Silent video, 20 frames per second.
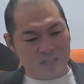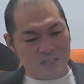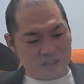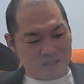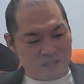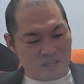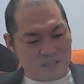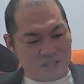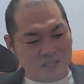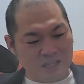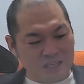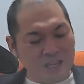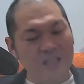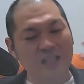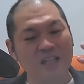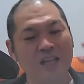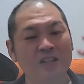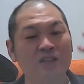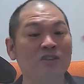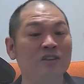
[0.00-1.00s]
手に入れ
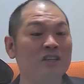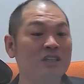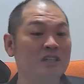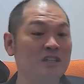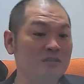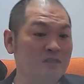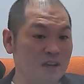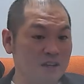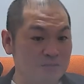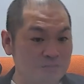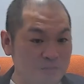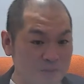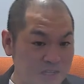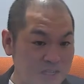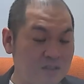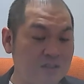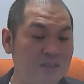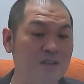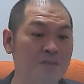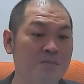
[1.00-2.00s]
たい時にはめ
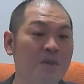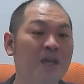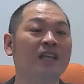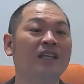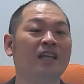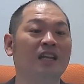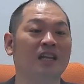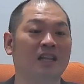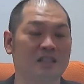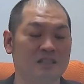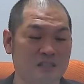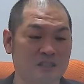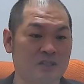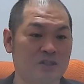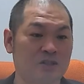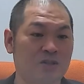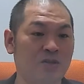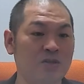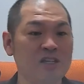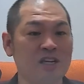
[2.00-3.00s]
ちゃくちゃ味方なんですけど、
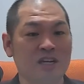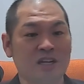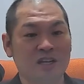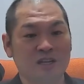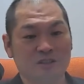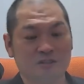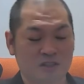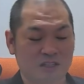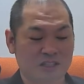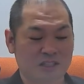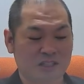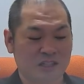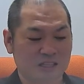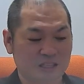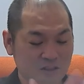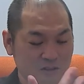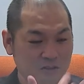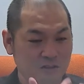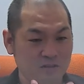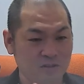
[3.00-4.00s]
そうじゃない時た
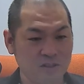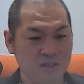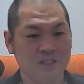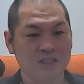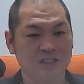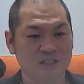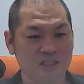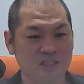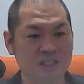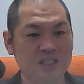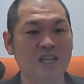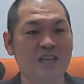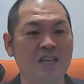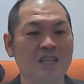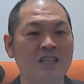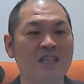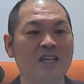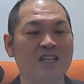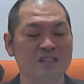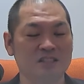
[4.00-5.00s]
だの刺
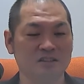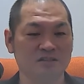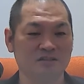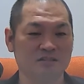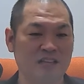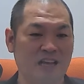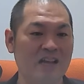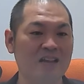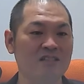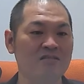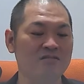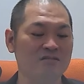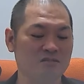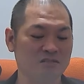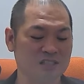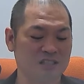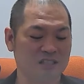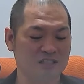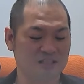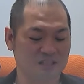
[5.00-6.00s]
激になっちゃうんで、反応
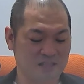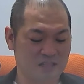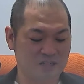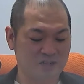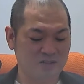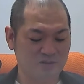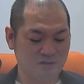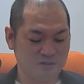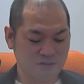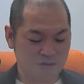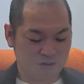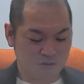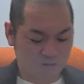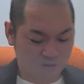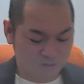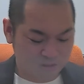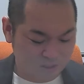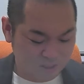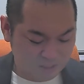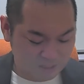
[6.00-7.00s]
しちゃって集中力
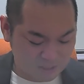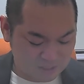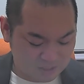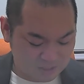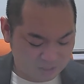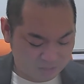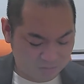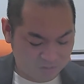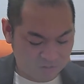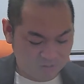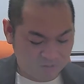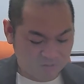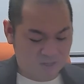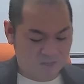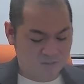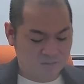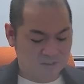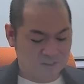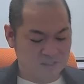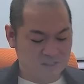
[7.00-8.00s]
落ちたりしちゃうっていうのが
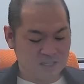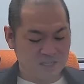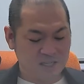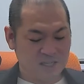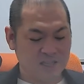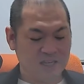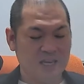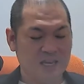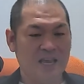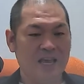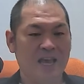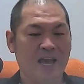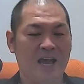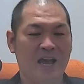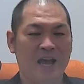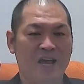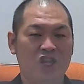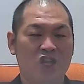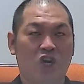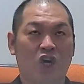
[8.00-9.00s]
あるんで、ぜひ、
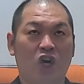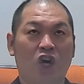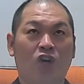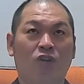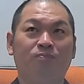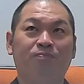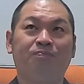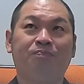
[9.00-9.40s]
あの、